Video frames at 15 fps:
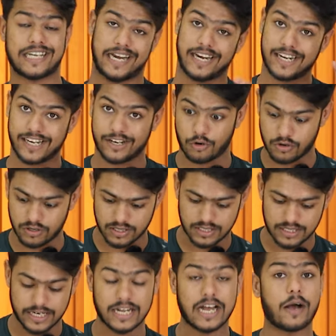सारा रिकॉर्ड
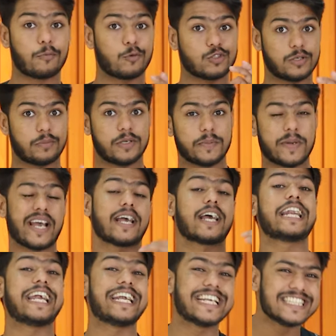कर देगा आपको समझ में
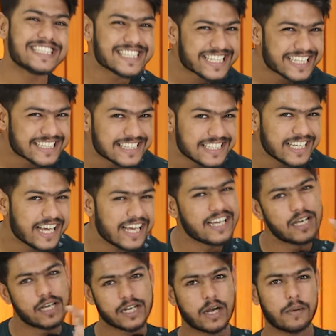आएगा लेटेंसी कितनी है
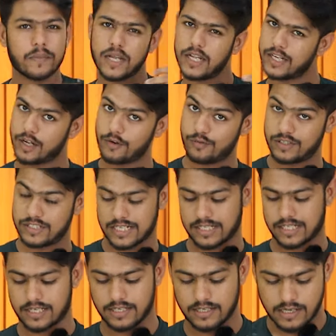कम है या फिर
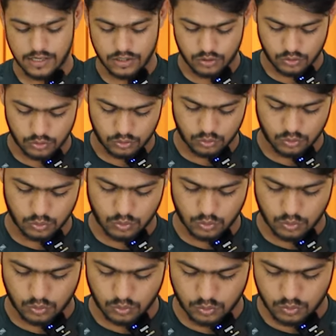ज़्यादा
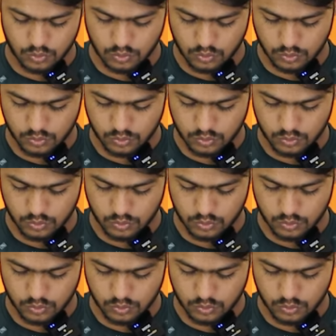तो